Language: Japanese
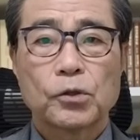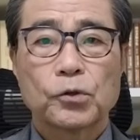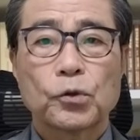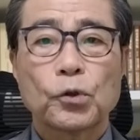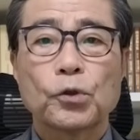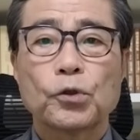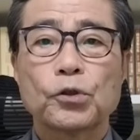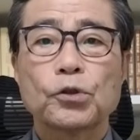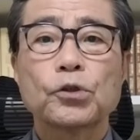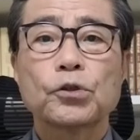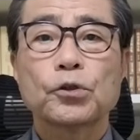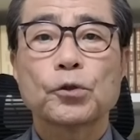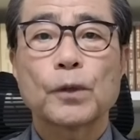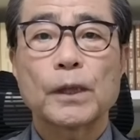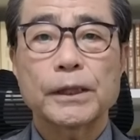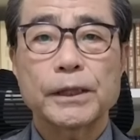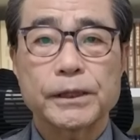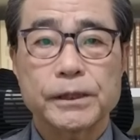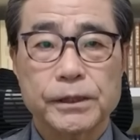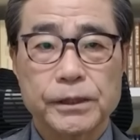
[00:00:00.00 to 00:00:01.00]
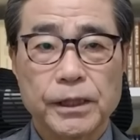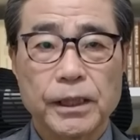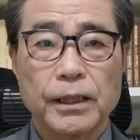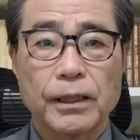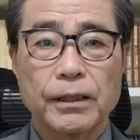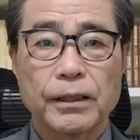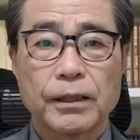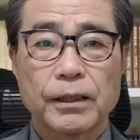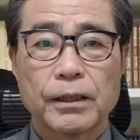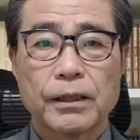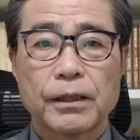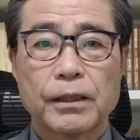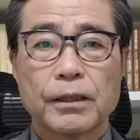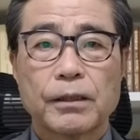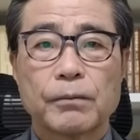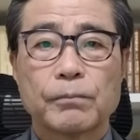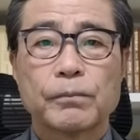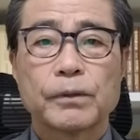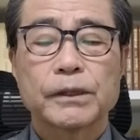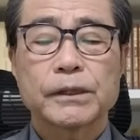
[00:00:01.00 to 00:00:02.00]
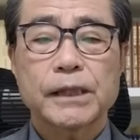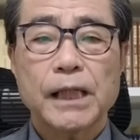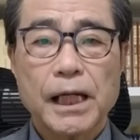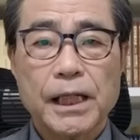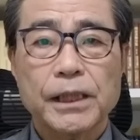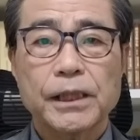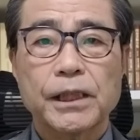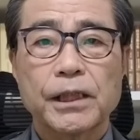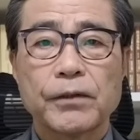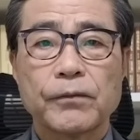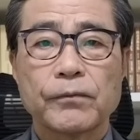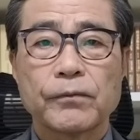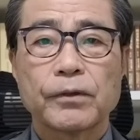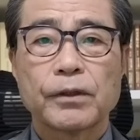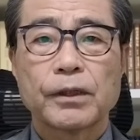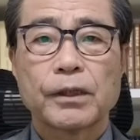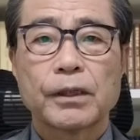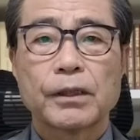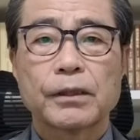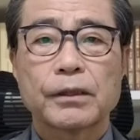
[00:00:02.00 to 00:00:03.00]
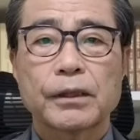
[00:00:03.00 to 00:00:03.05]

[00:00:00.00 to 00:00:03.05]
というのはですね、まあ、最近